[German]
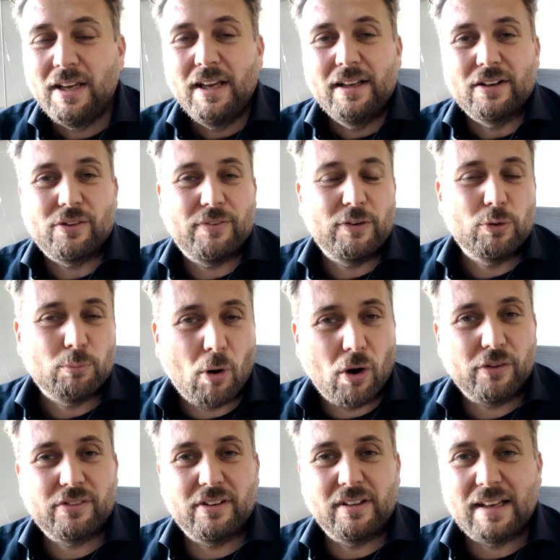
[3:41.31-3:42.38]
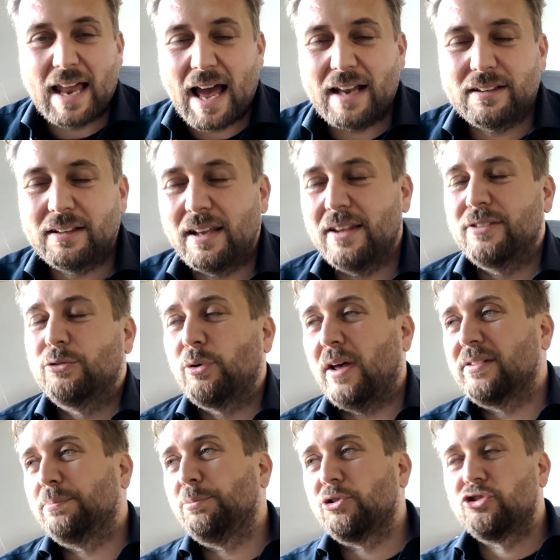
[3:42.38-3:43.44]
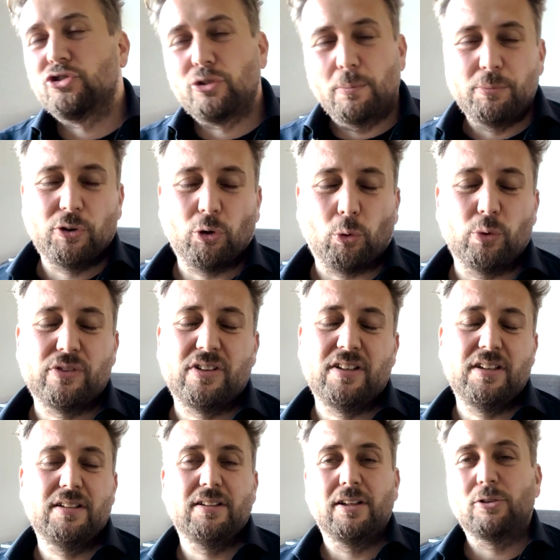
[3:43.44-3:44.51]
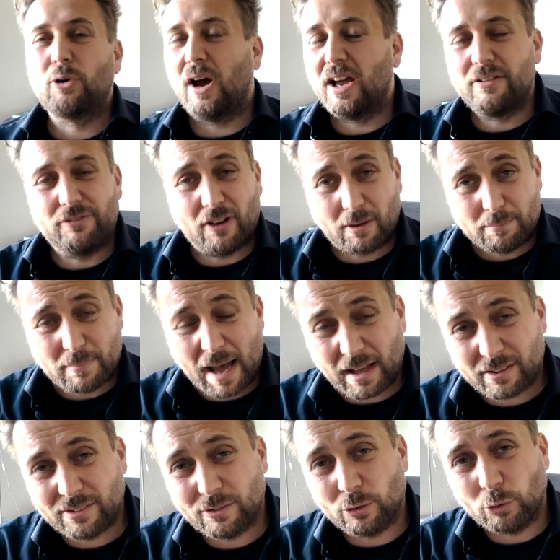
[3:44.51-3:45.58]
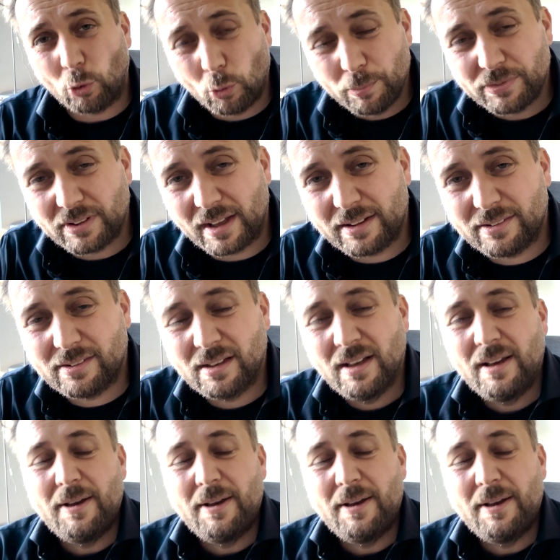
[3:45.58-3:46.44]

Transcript: dass wenn du morgens in den Laden gehst, du hast bestimmte Routinen, die du einfach machst und umsetzt.